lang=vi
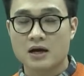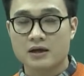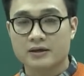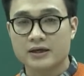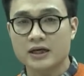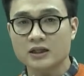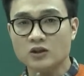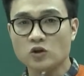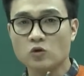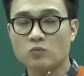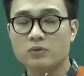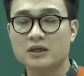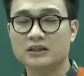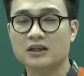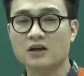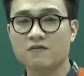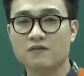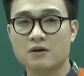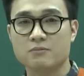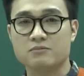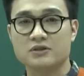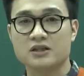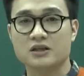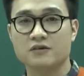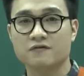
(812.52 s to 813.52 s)
Kết thúc lại tác
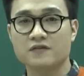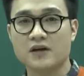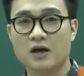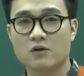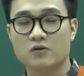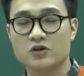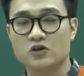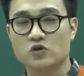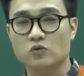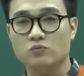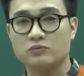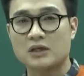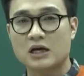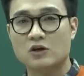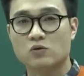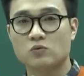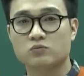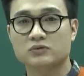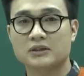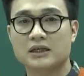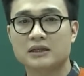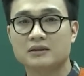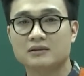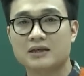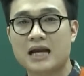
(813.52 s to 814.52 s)
phẩm Chí Phèo thì chúng ta
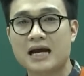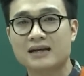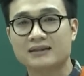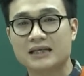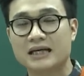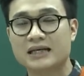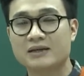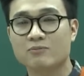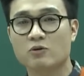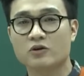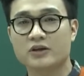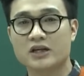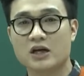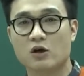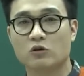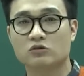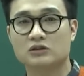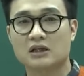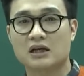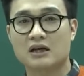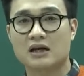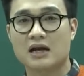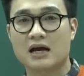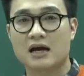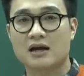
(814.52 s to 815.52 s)
cũng sẽ đã thấy một điều
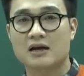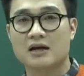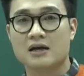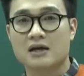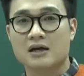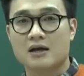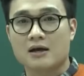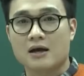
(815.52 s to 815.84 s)
rằng là